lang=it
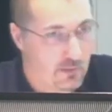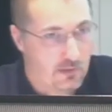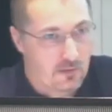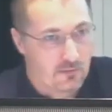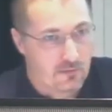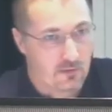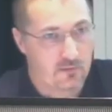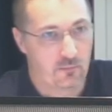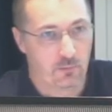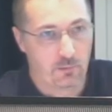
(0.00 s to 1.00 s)
a garantirla
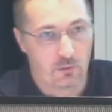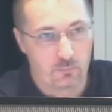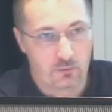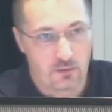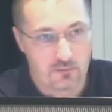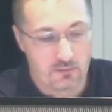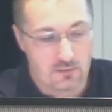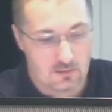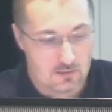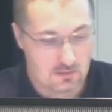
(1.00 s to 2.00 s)
sempre, però può darsi
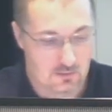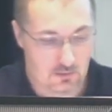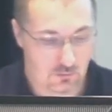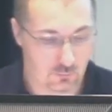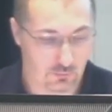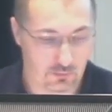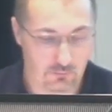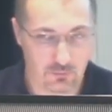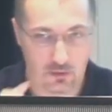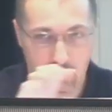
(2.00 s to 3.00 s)
che in alcuni
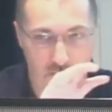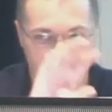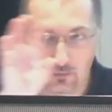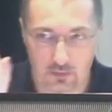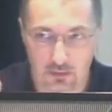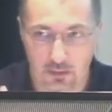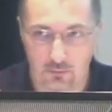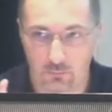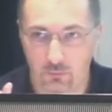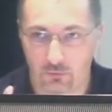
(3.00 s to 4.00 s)
frangenti
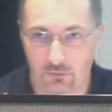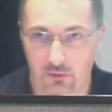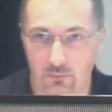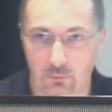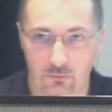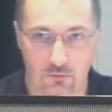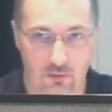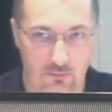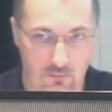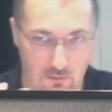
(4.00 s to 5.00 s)
dell'anno possa, possa
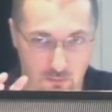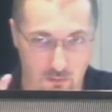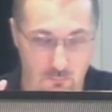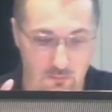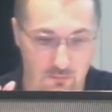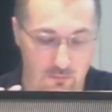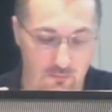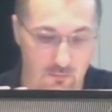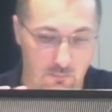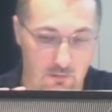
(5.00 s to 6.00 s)
essere abbastanza
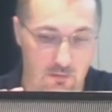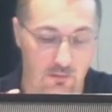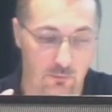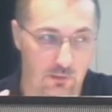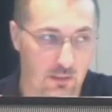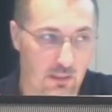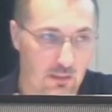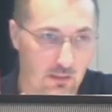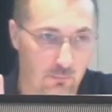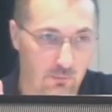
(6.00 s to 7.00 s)
limitata. Quindi
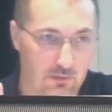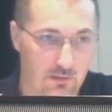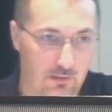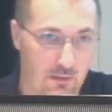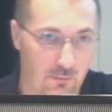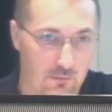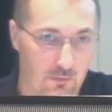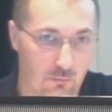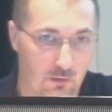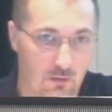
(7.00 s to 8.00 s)
l'importante è che questa
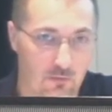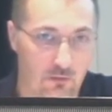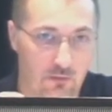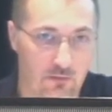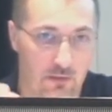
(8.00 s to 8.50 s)
comunicazione sia